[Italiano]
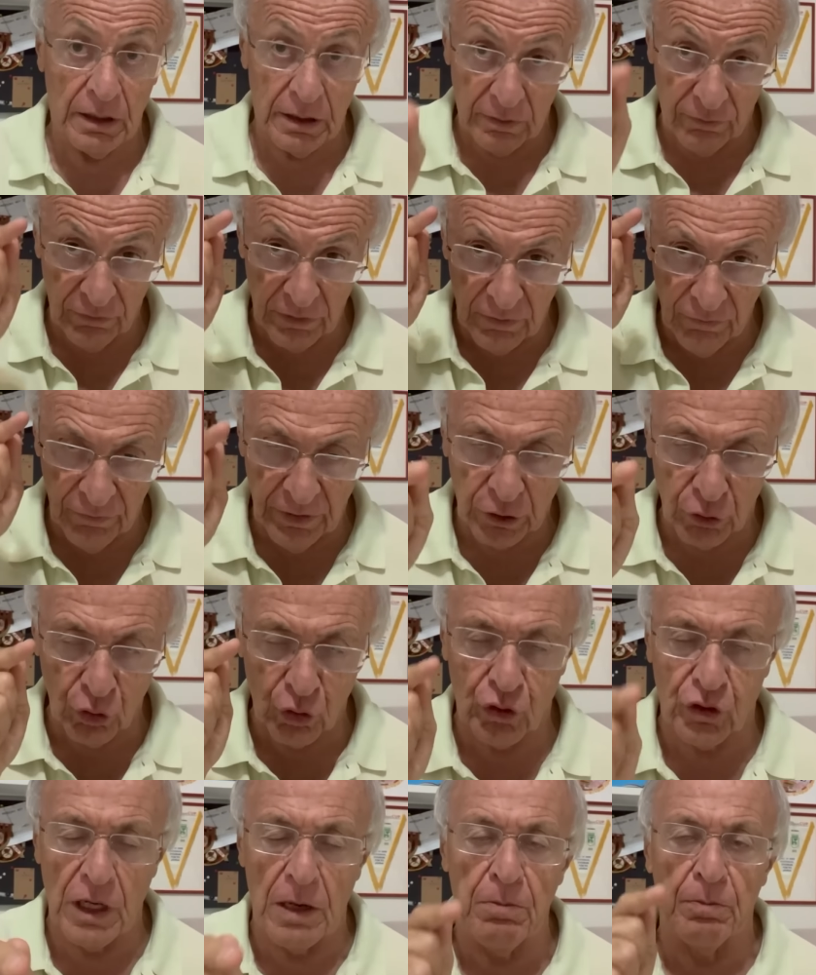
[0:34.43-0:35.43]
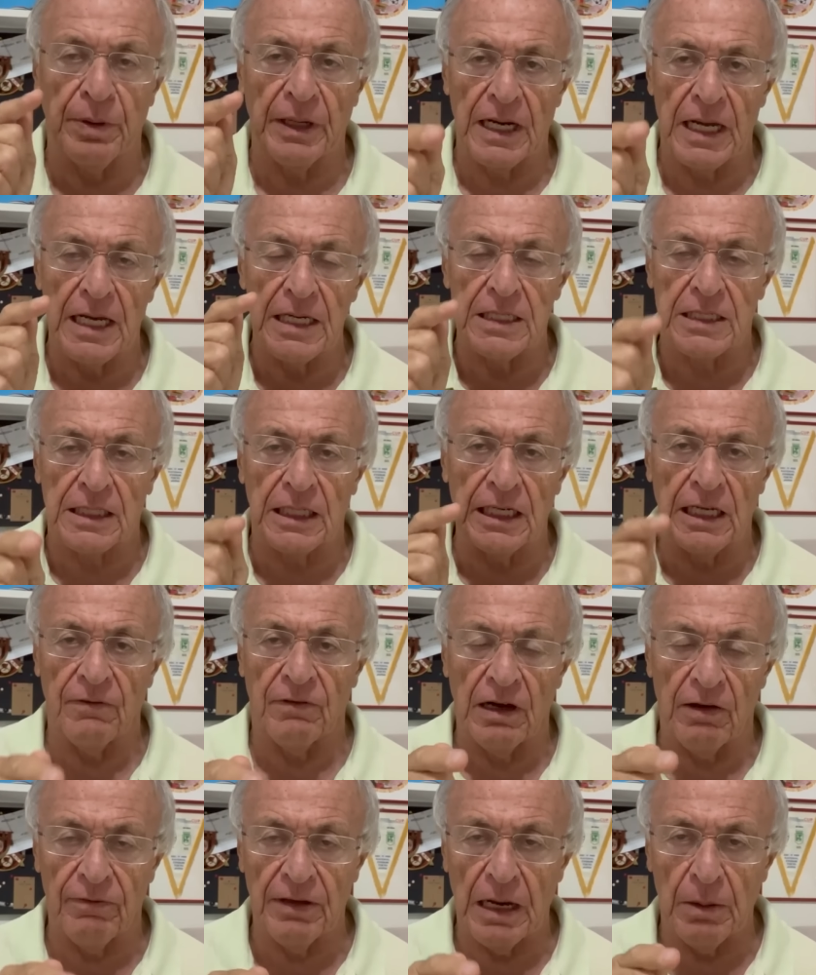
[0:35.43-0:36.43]
vi invito sempre a
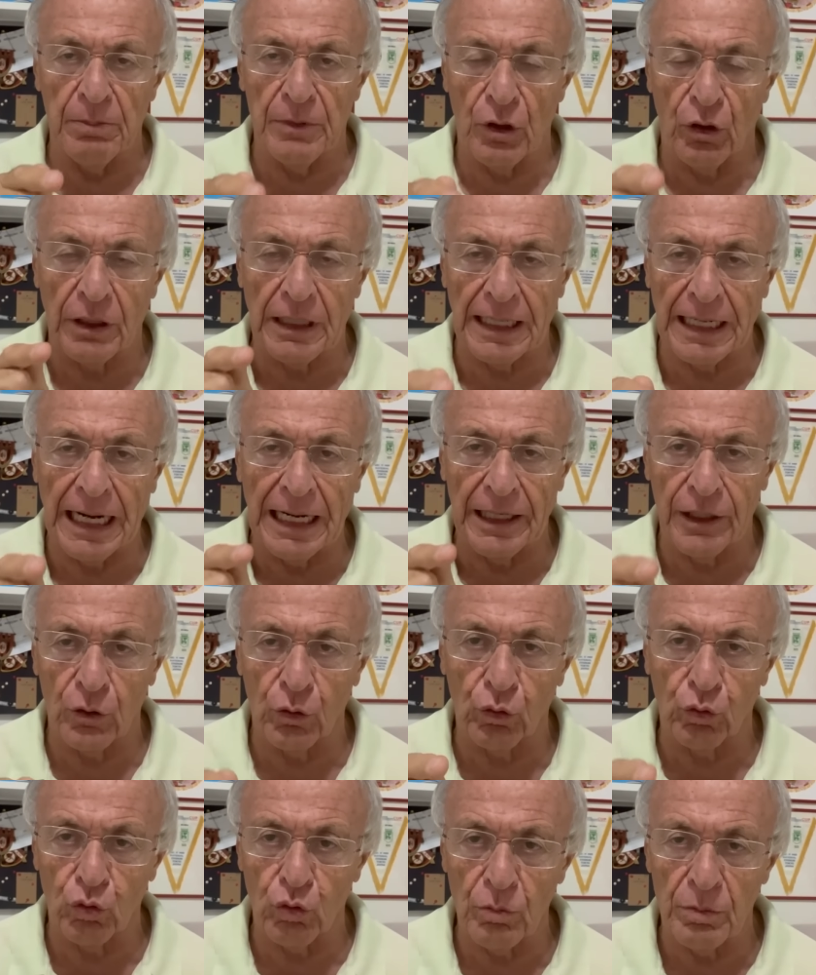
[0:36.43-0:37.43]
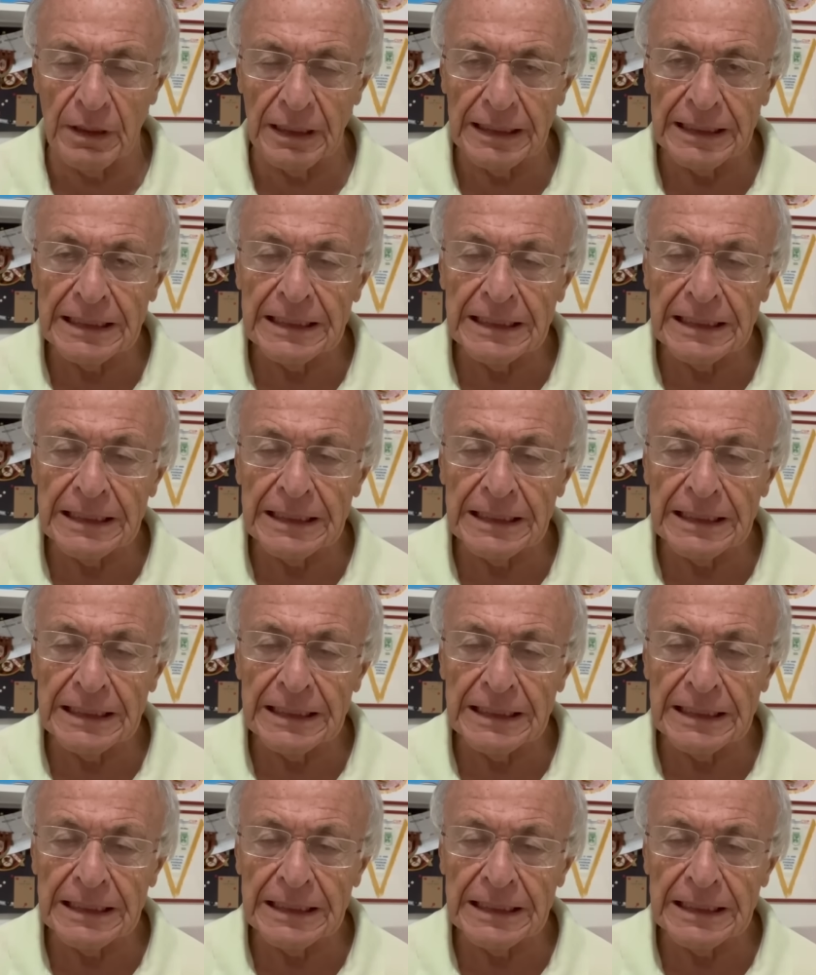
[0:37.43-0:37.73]
iscrivervi al mio canale YouTube.